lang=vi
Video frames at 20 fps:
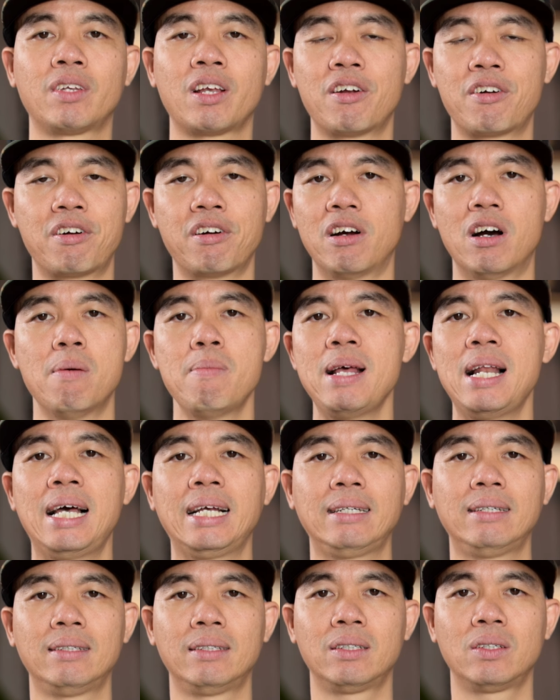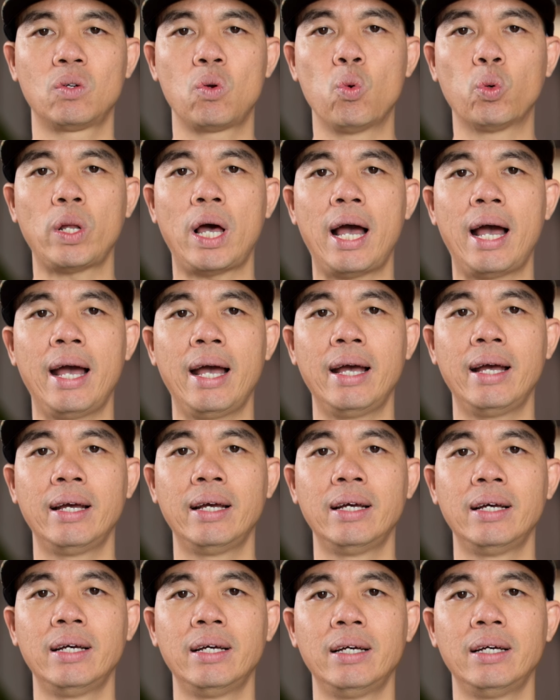rửa máy lạnh cụ thể
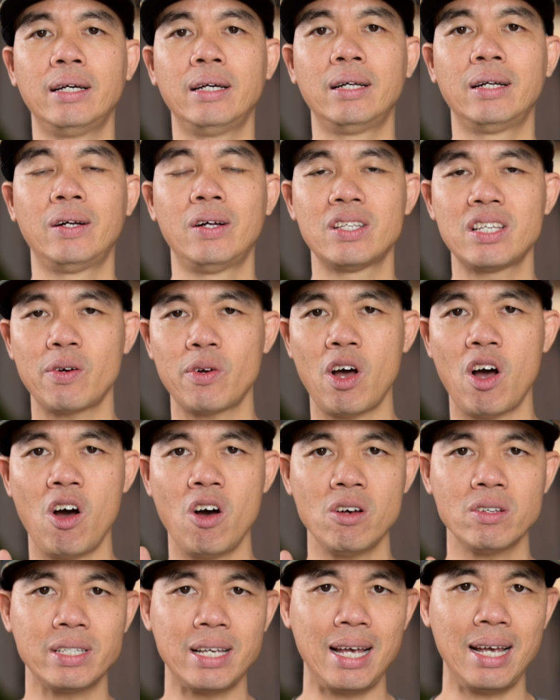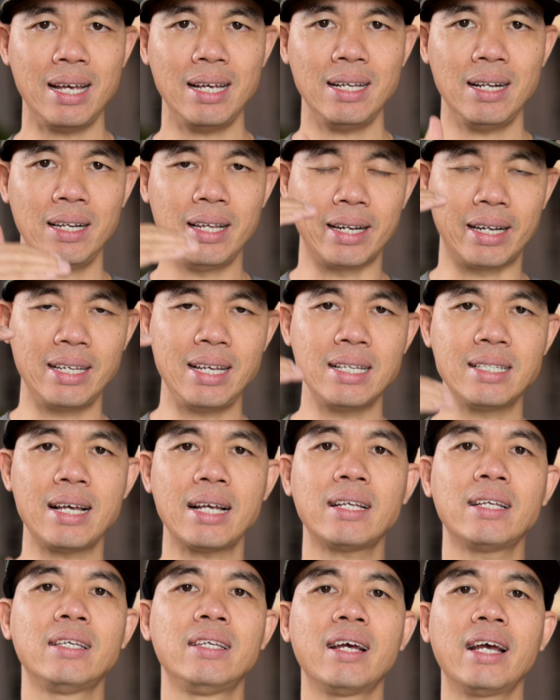rồi sau đó sẽ liệt tới danh
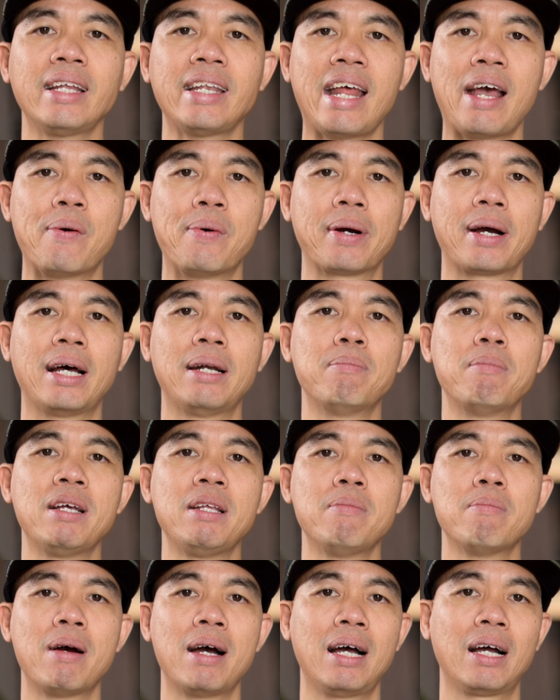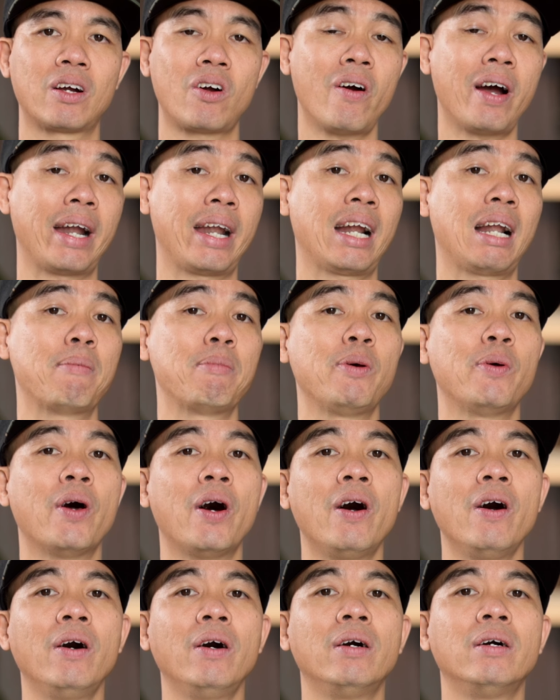sách những anh nào ở gần mình mà có khả năng làm điều
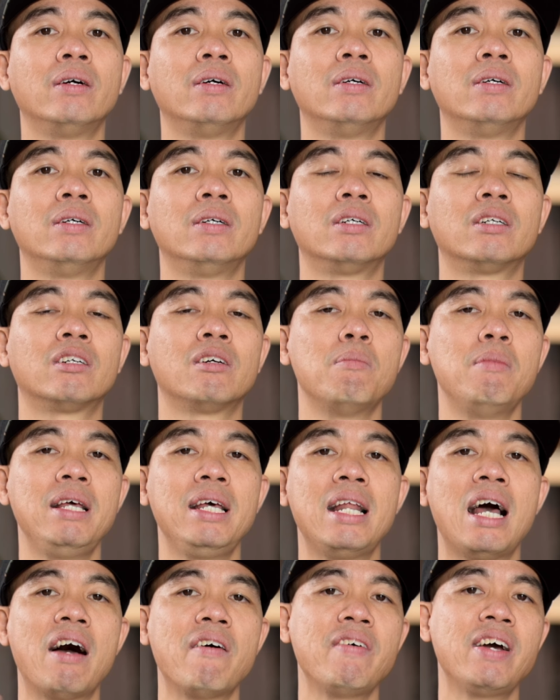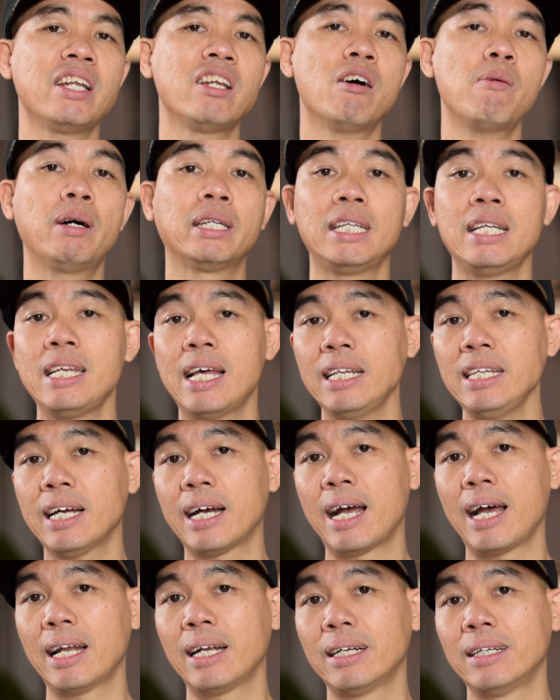đó rồi mình liên hệ với anh đó bằng tin nhắn chẳng
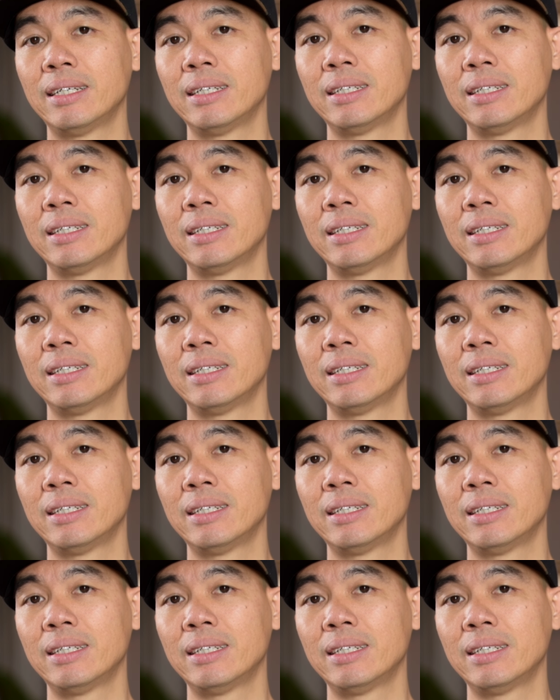hạn